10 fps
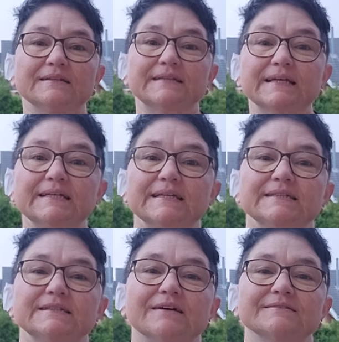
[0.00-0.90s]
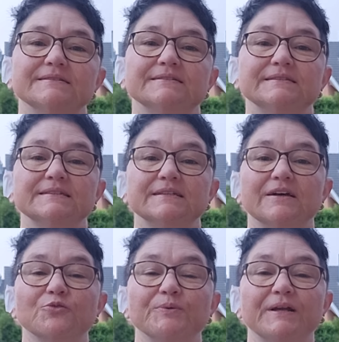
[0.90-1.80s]
denke ich, hat es sich
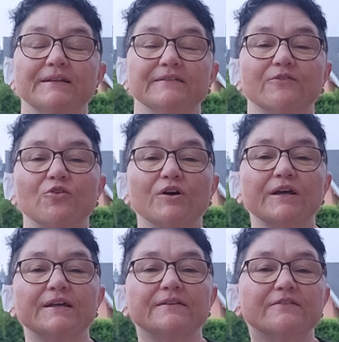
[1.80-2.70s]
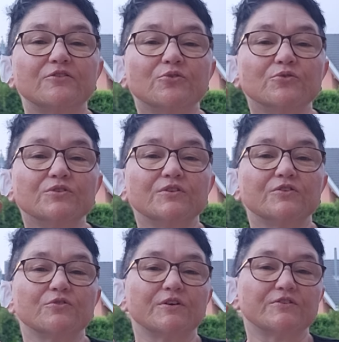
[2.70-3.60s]
nach über einer Woche entzündet,
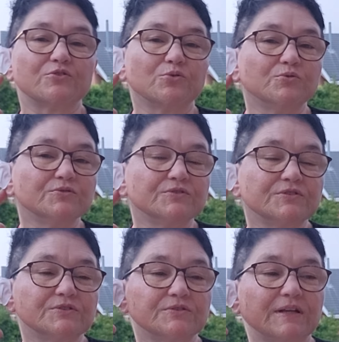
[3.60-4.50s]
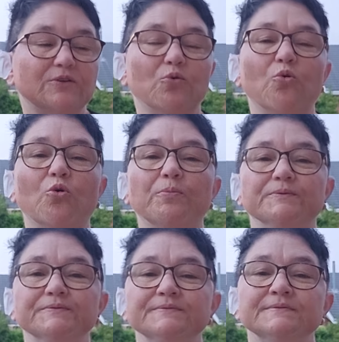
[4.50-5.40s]
zuerst unten und dann
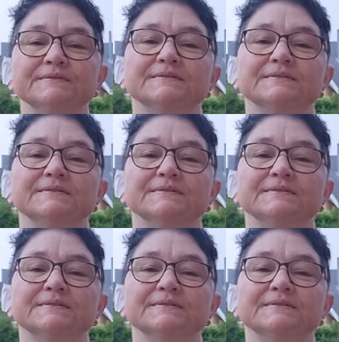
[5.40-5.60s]
oben.